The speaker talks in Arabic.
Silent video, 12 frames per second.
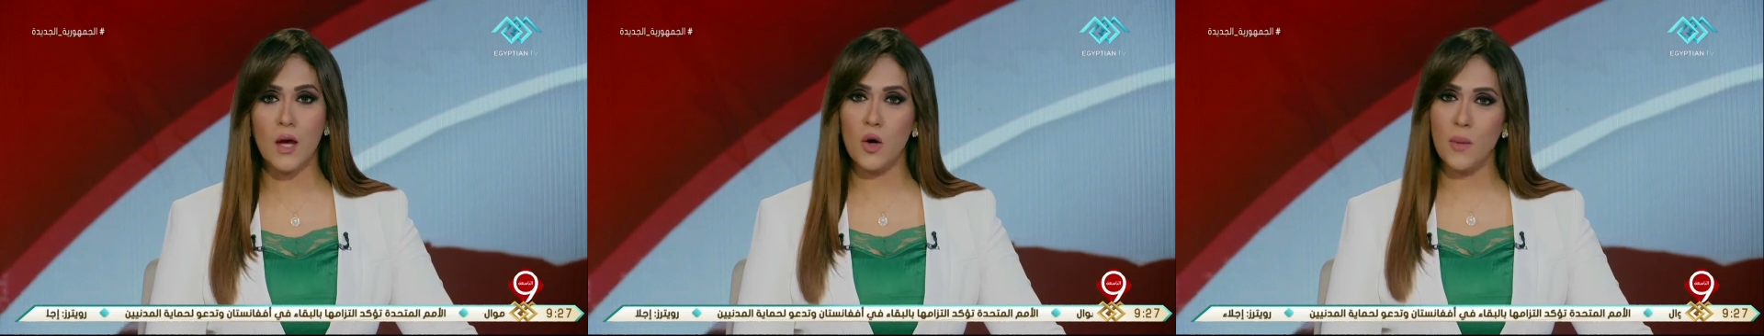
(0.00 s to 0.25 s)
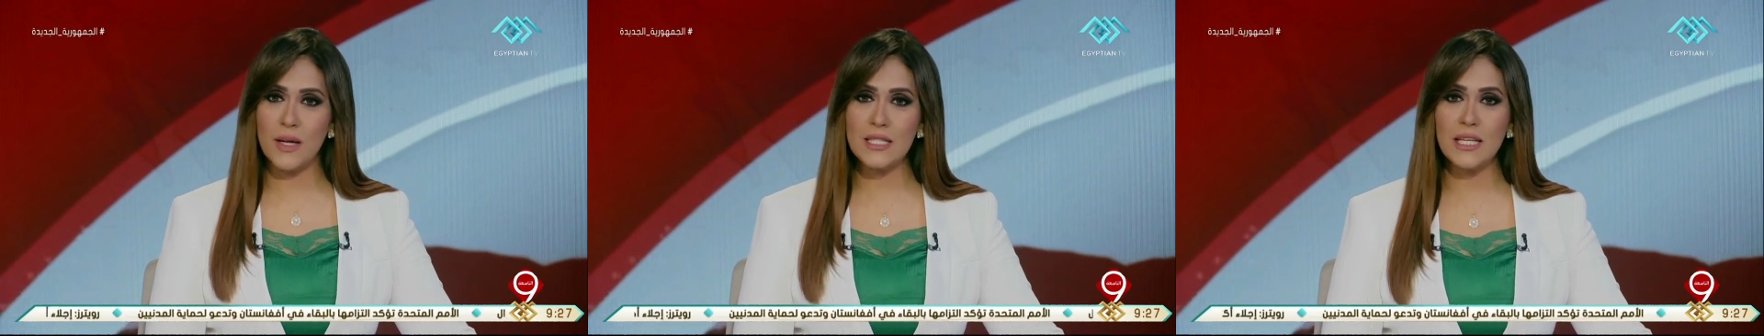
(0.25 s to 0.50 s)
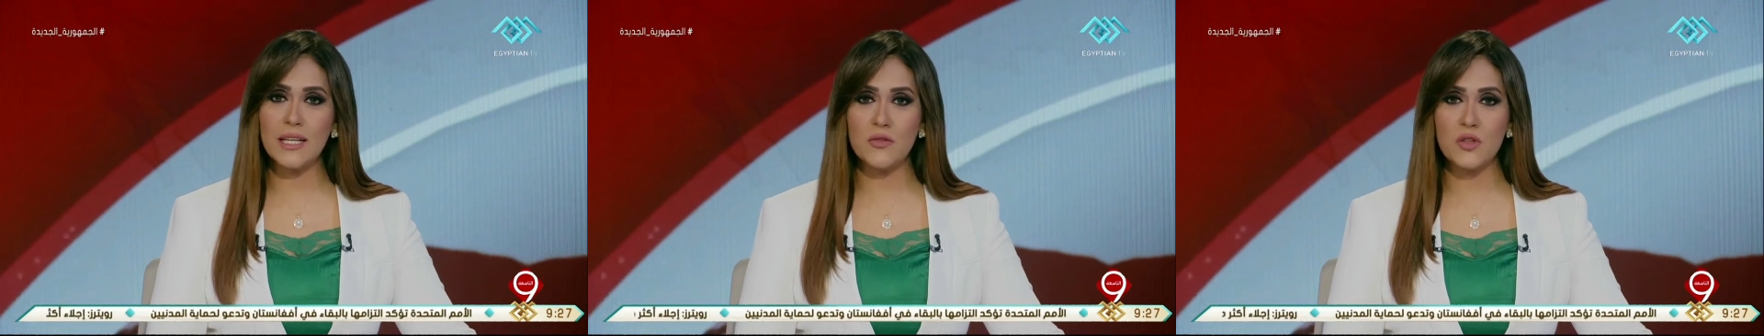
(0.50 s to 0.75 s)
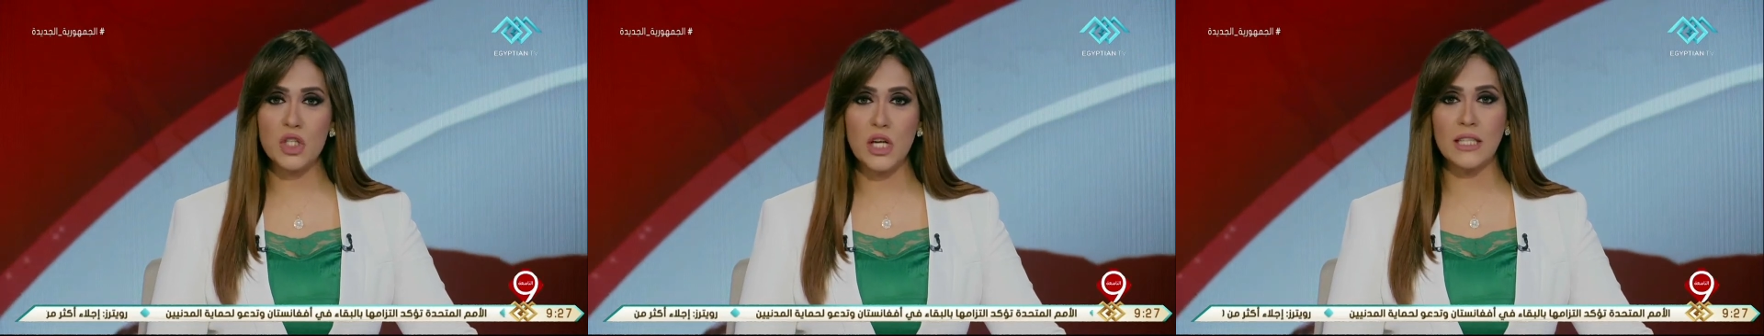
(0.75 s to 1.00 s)
وما زلنا
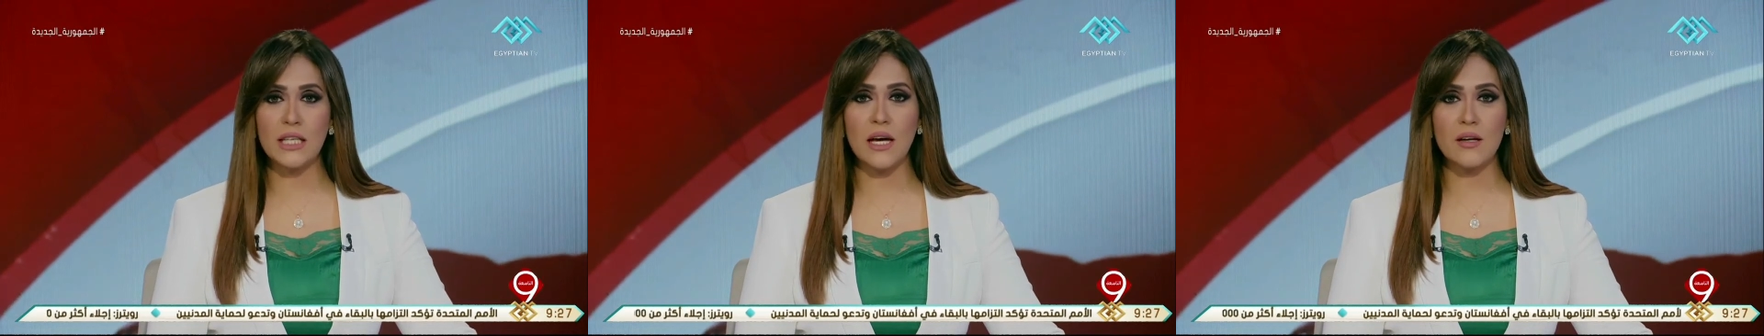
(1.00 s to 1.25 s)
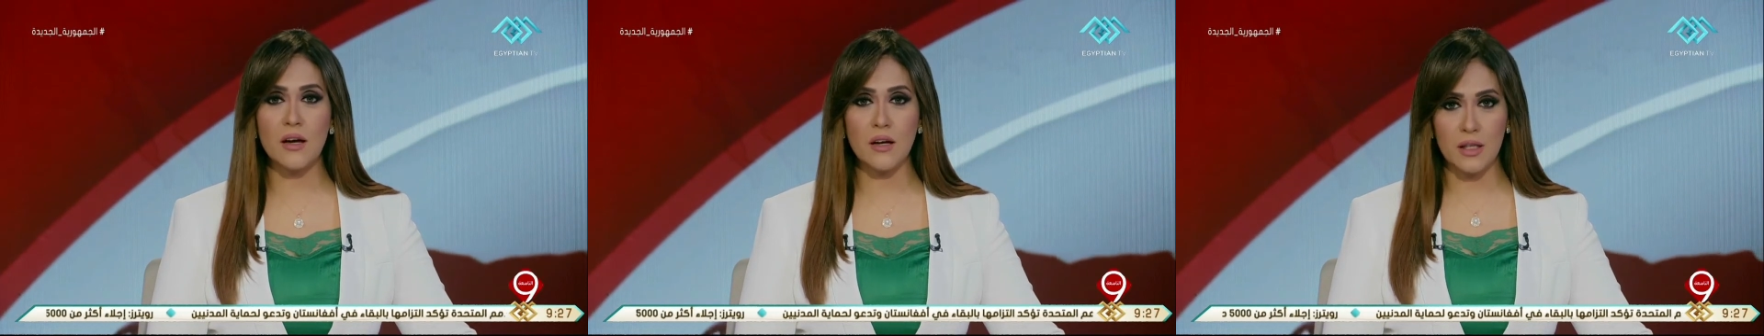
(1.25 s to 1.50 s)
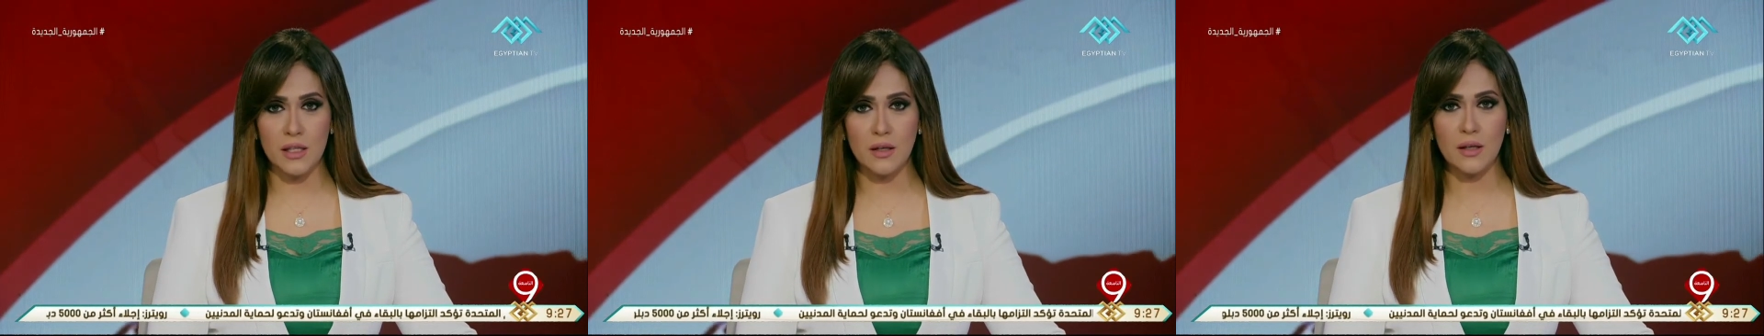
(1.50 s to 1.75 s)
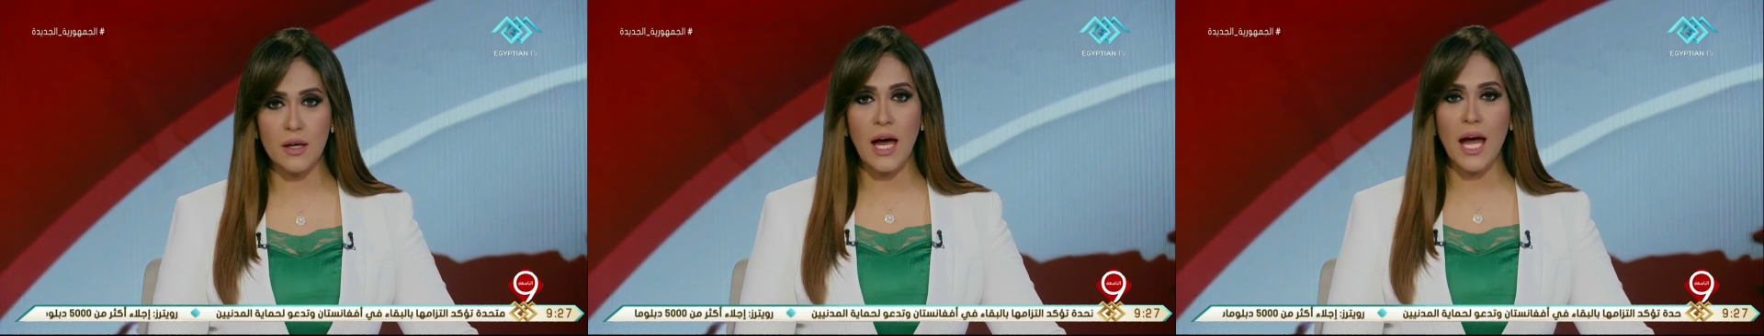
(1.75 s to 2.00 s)
في الشأن
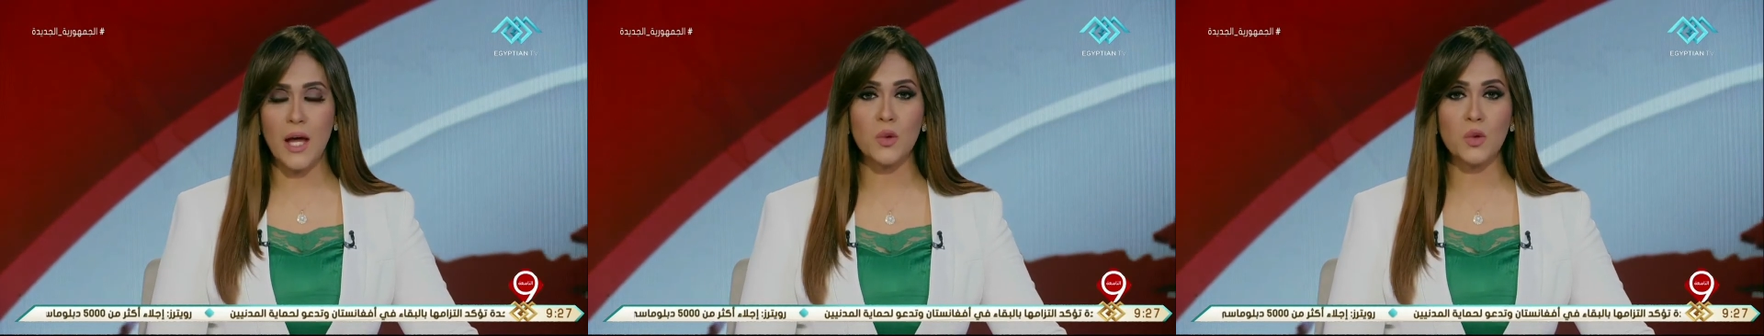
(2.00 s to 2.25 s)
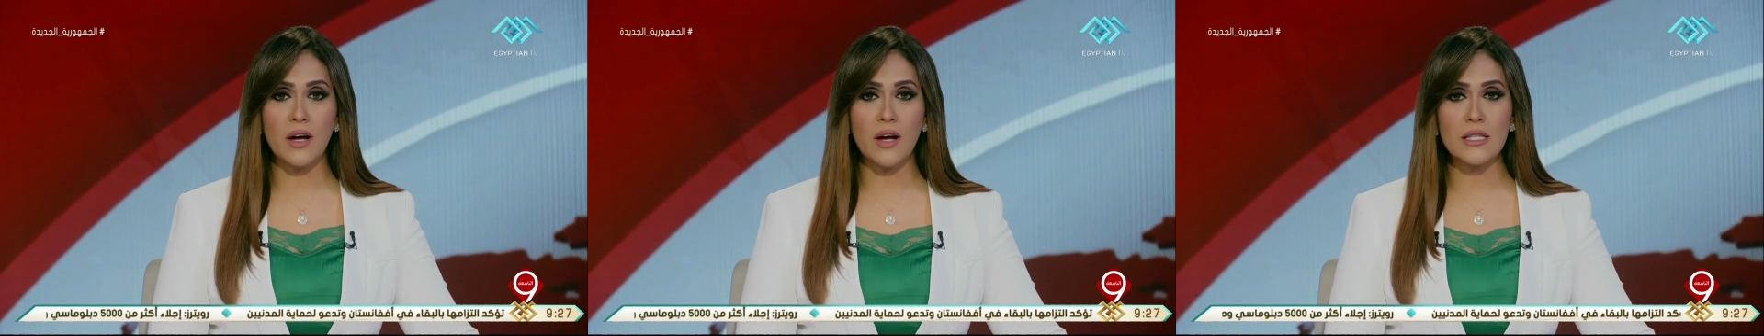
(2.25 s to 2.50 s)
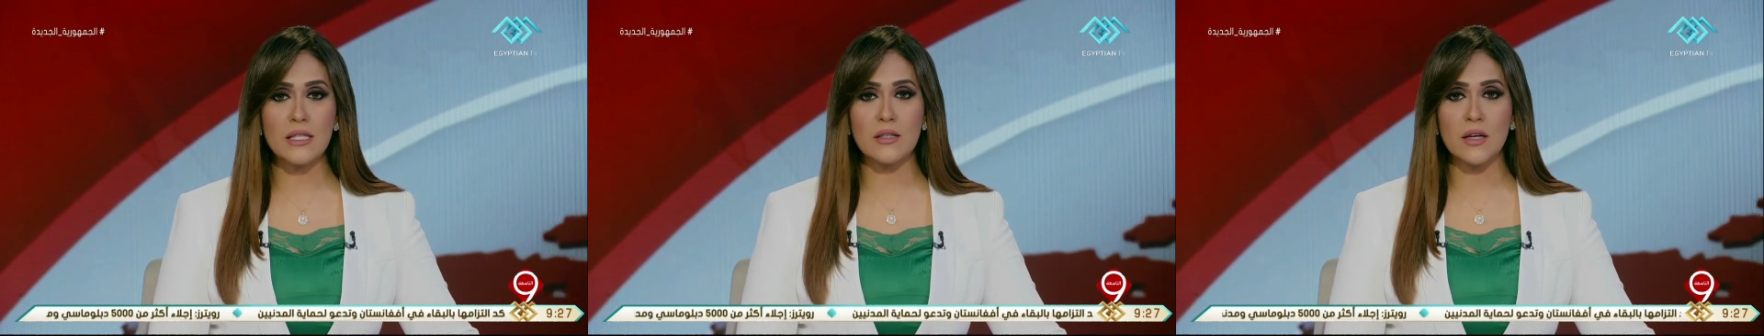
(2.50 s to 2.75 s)
العراقي حيث ترأس